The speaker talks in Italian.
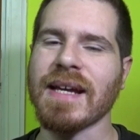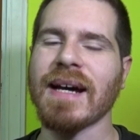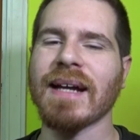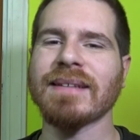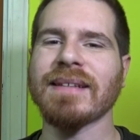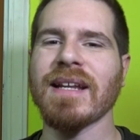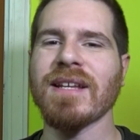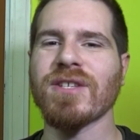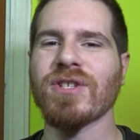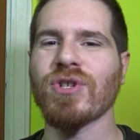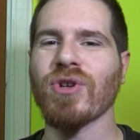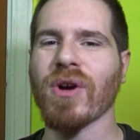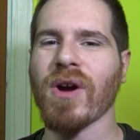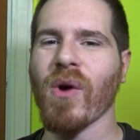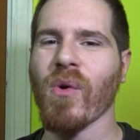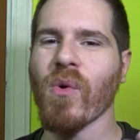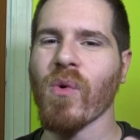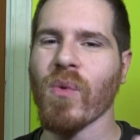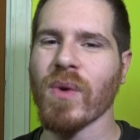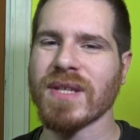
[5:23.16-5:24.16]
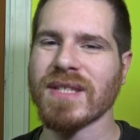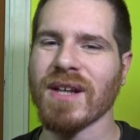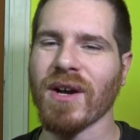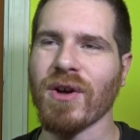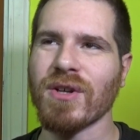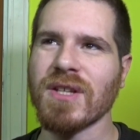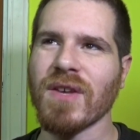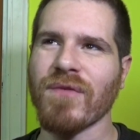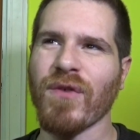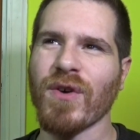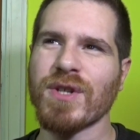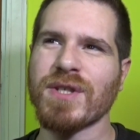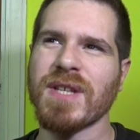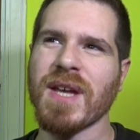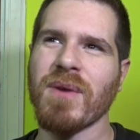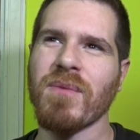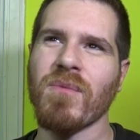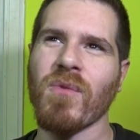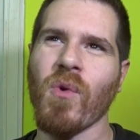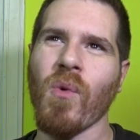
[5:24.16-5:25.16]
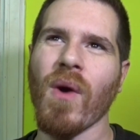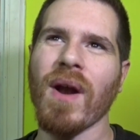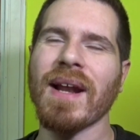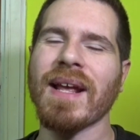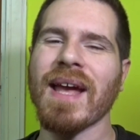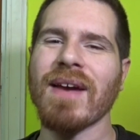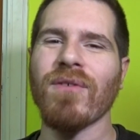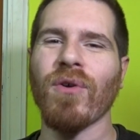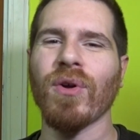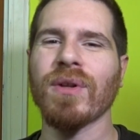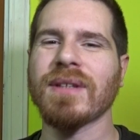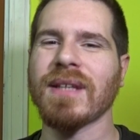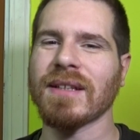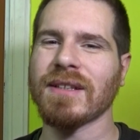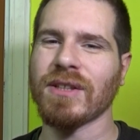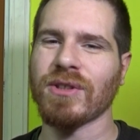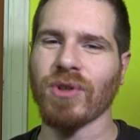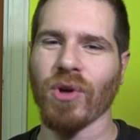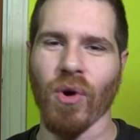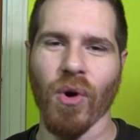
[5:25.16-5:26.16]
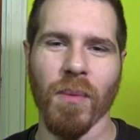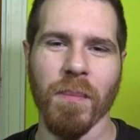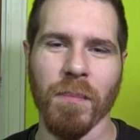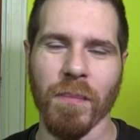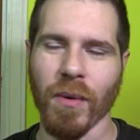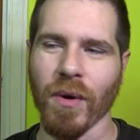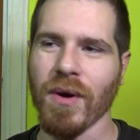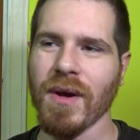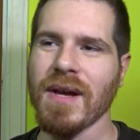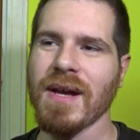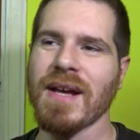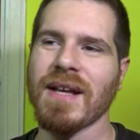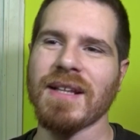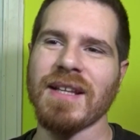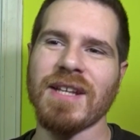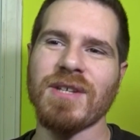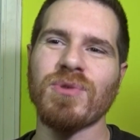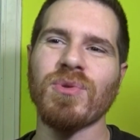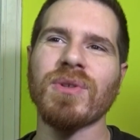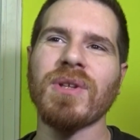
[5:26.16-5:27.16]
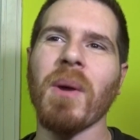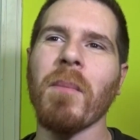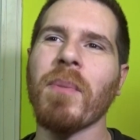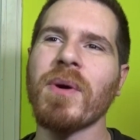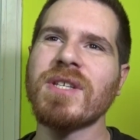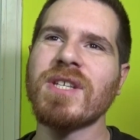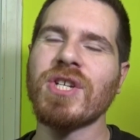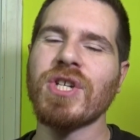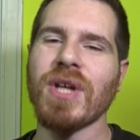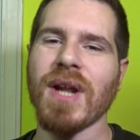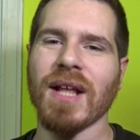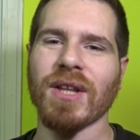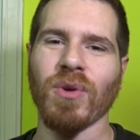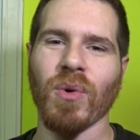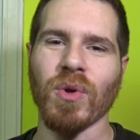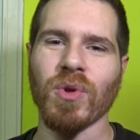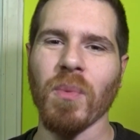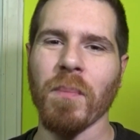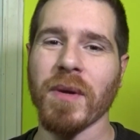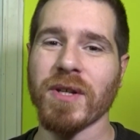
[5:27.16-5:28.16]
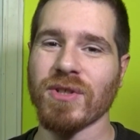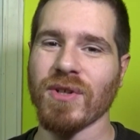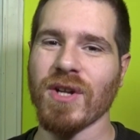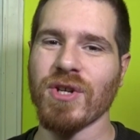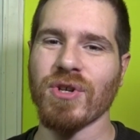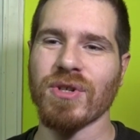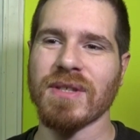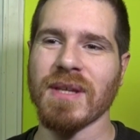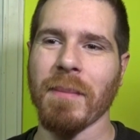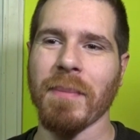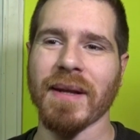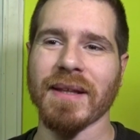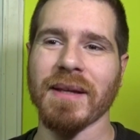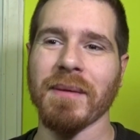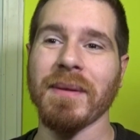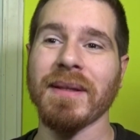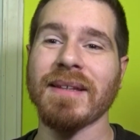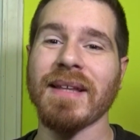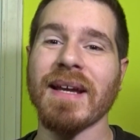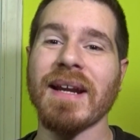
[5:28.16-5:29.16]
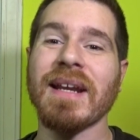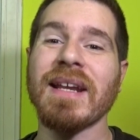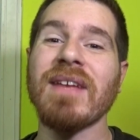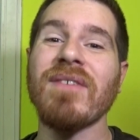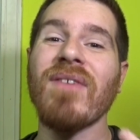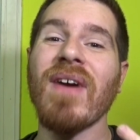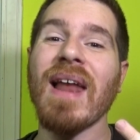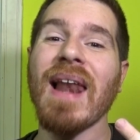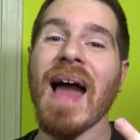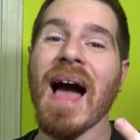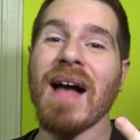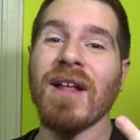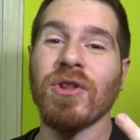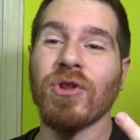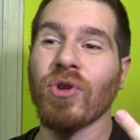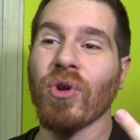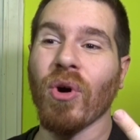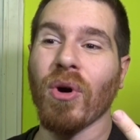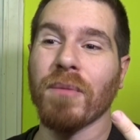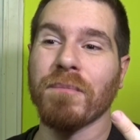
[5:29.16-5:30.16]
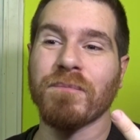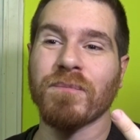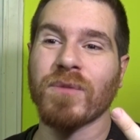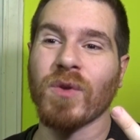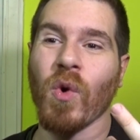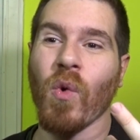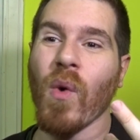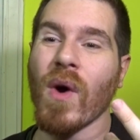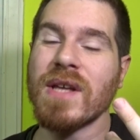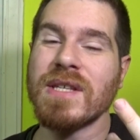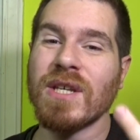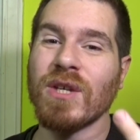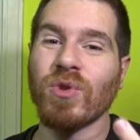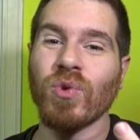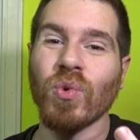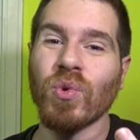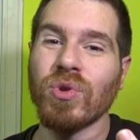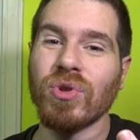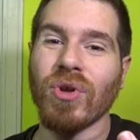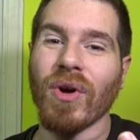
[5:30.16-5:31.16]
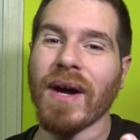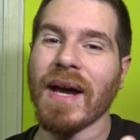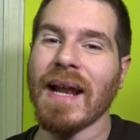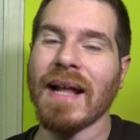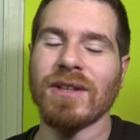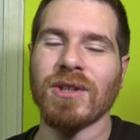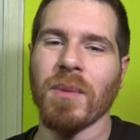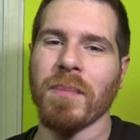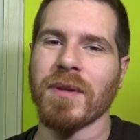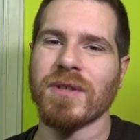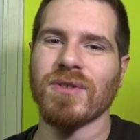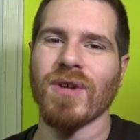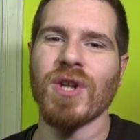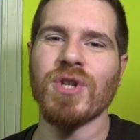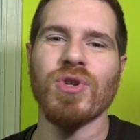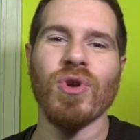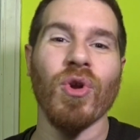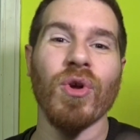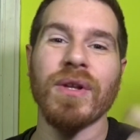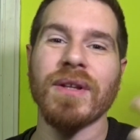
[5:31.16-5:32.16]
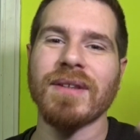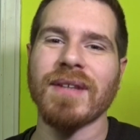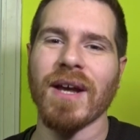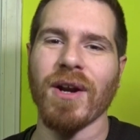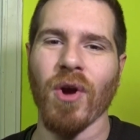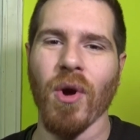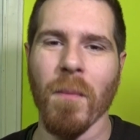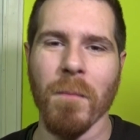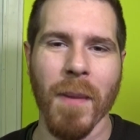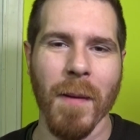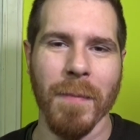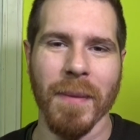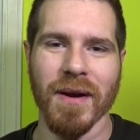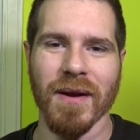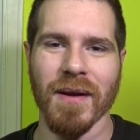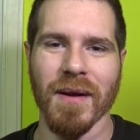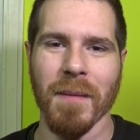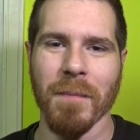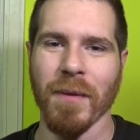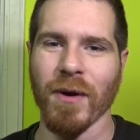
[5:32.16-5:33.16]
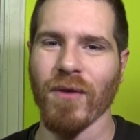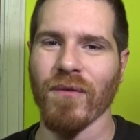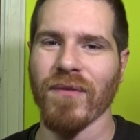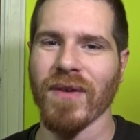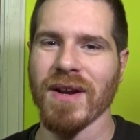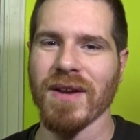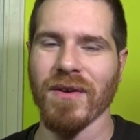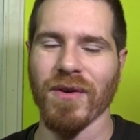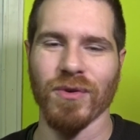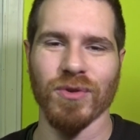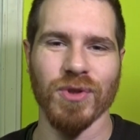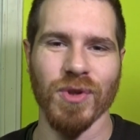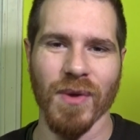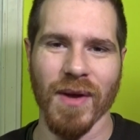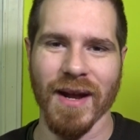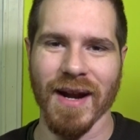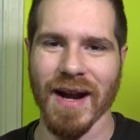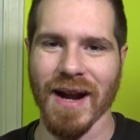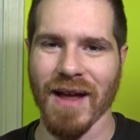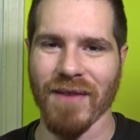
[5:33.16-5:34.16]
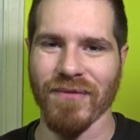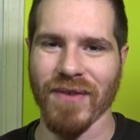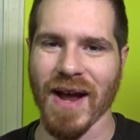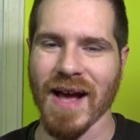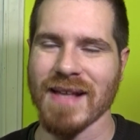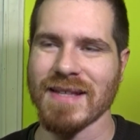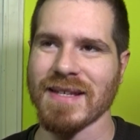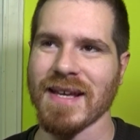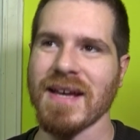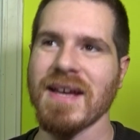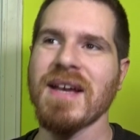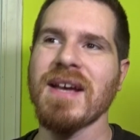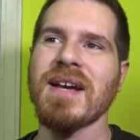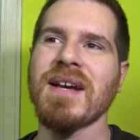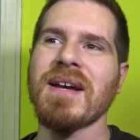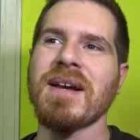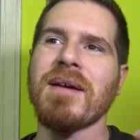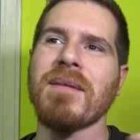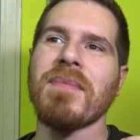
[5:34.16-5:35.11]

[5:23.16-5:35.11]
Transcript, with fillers: Gartenis gioca con questa cosa forse qualche volta di troppo. Risulta un po' esagerato quando un personaggio sta praticamente rivelando quasi tutto che l'altro personaggio lo interrompa per, per non fargli continuare la frase.